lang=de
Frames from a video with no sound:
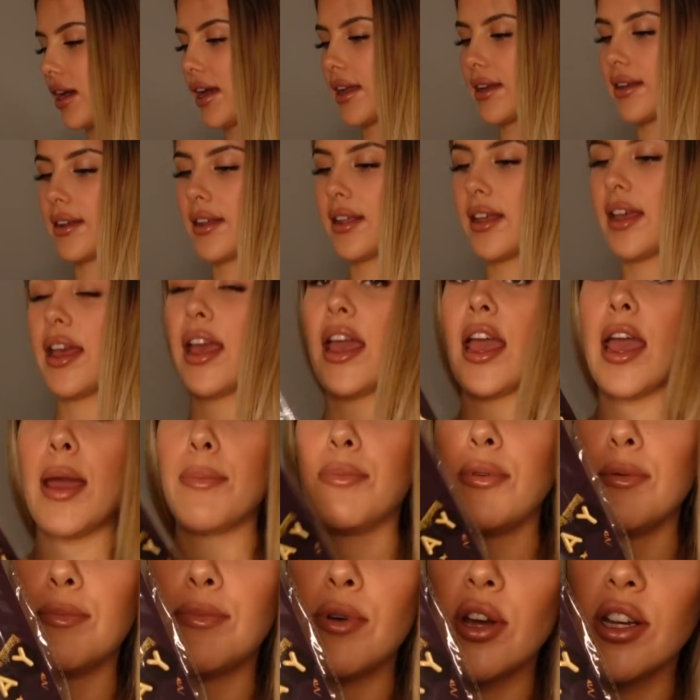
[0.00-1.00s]
ein
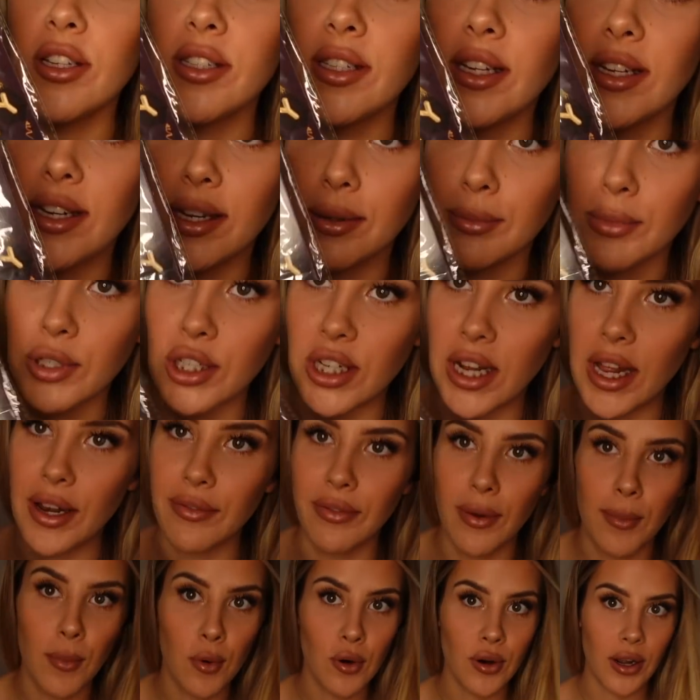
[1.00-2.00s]
Happy Birthday Ding bestellt,
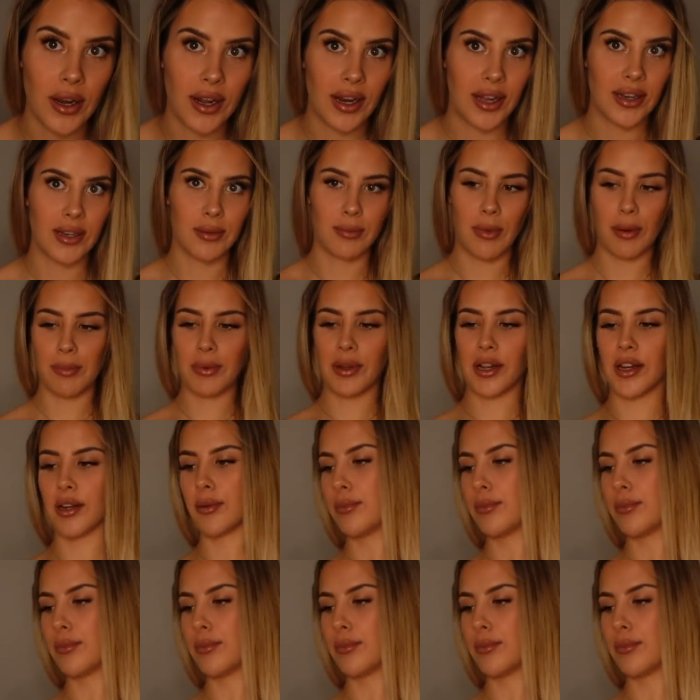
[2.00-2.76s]
weil Moran hat im April